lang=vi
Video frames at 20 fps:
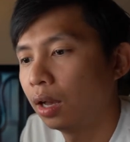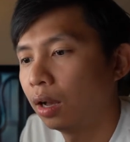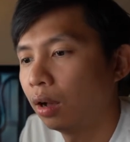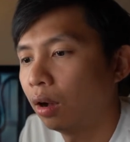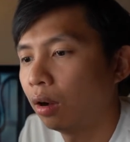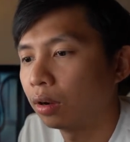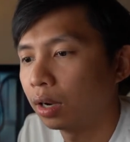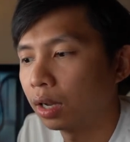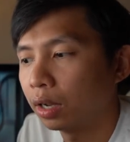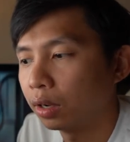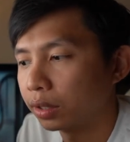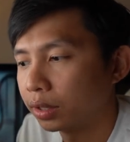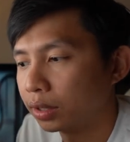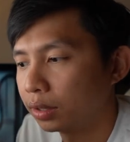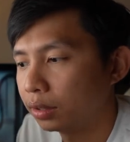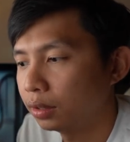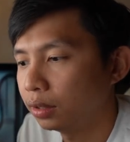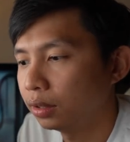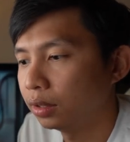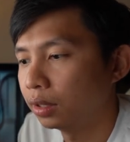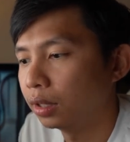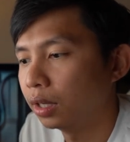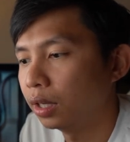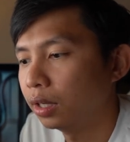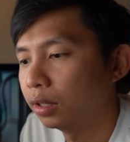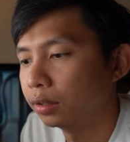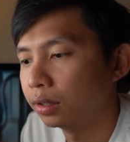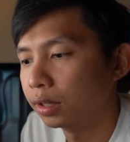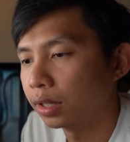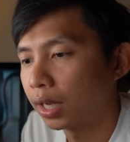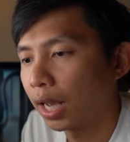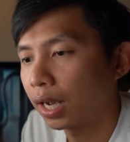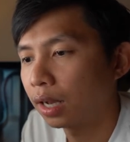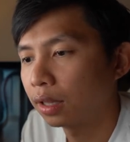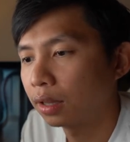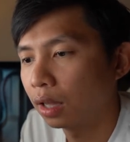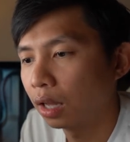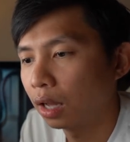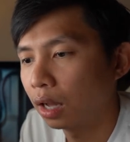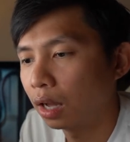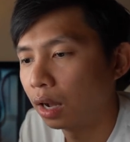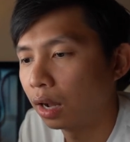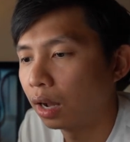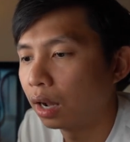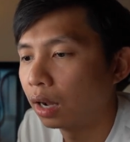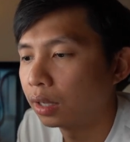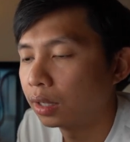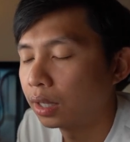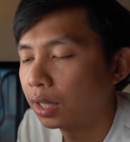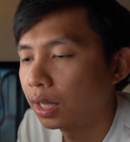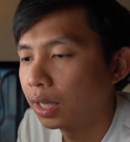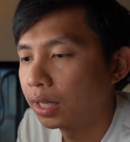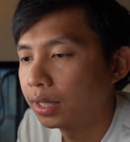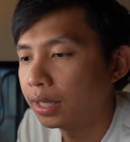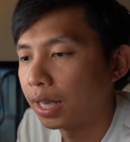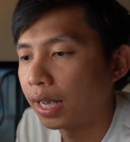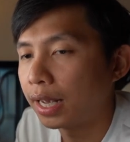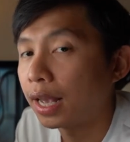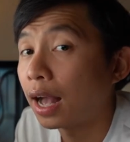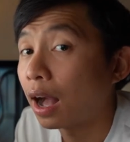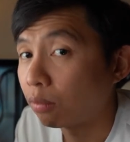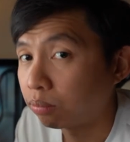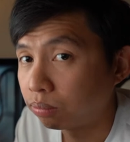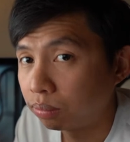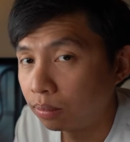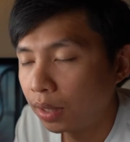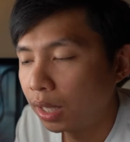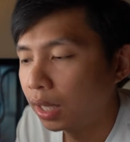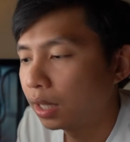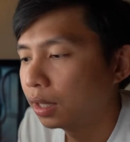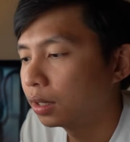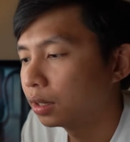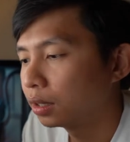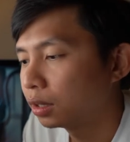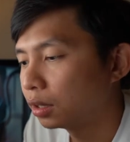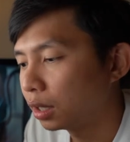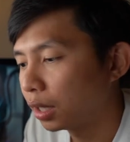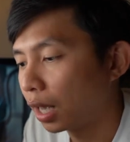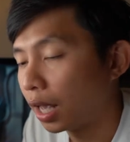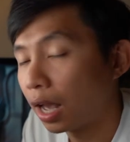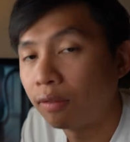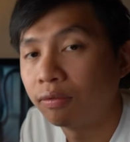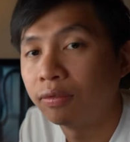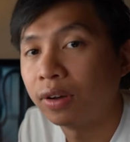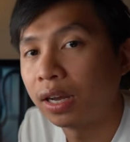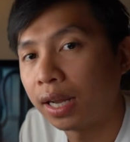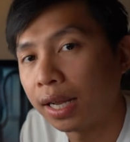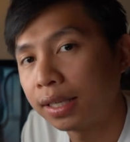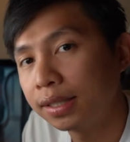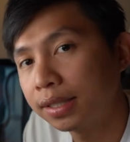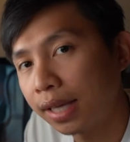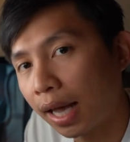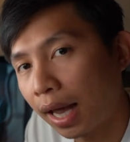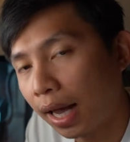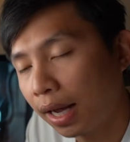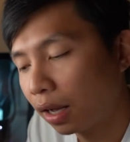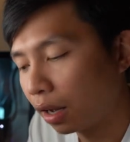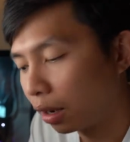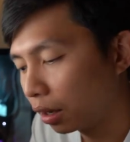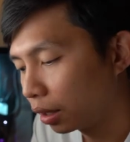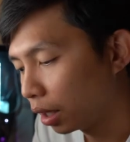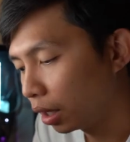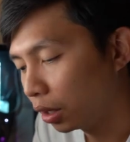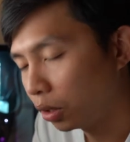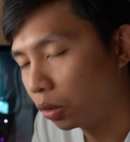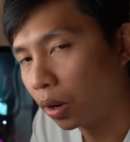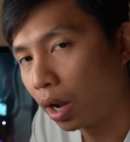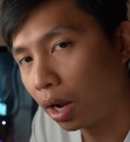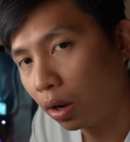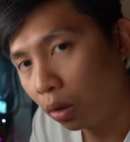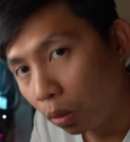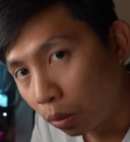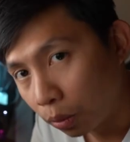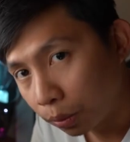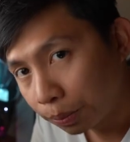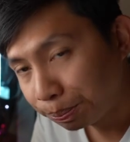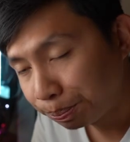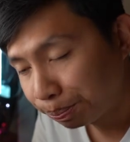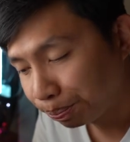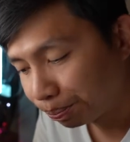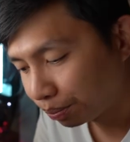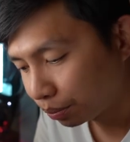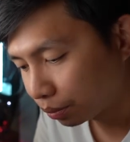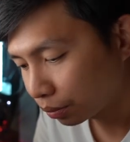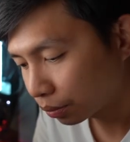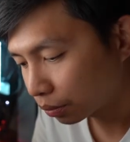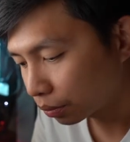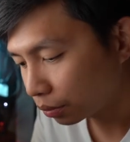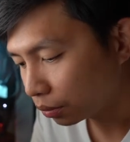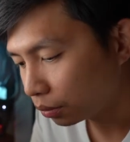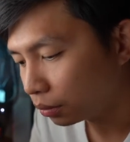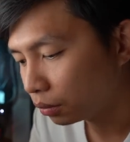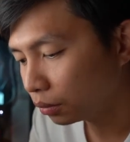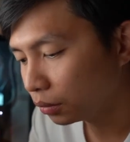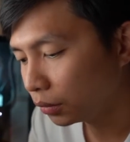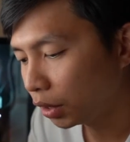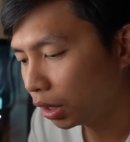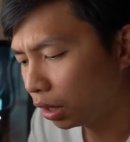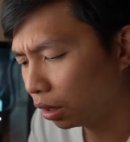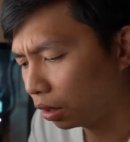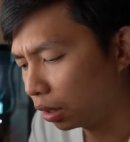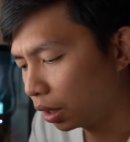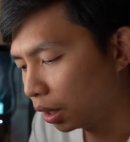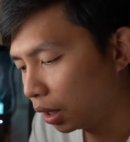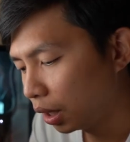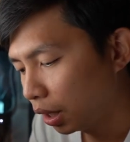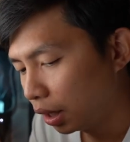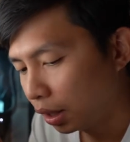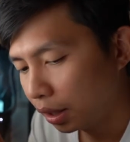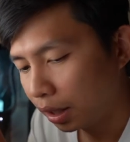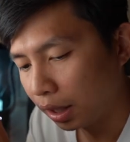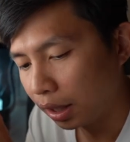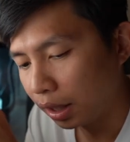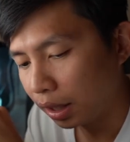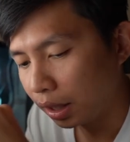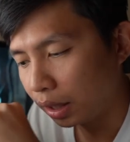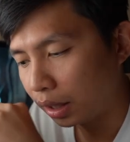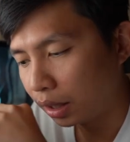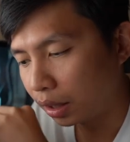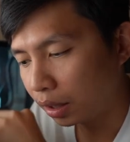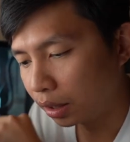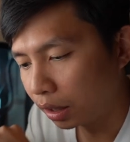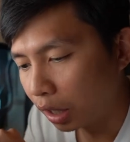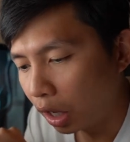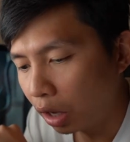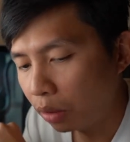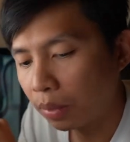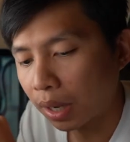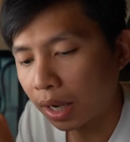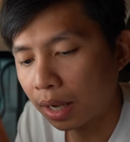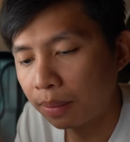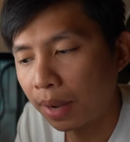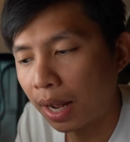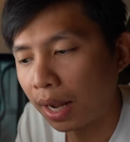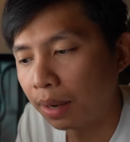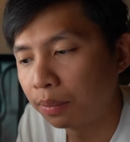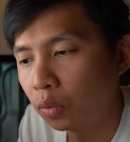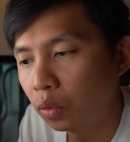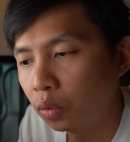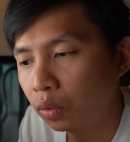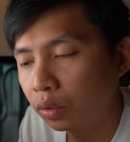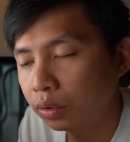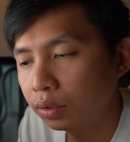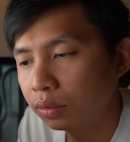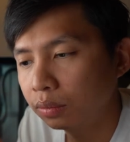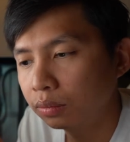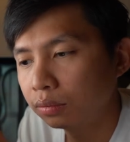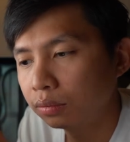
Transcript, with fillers: hoặc là những cái người khác có thể họ dạy học dạy học về ánh sáng họ có thể vô đó luôn rồi thì nếu mà các bạn muốn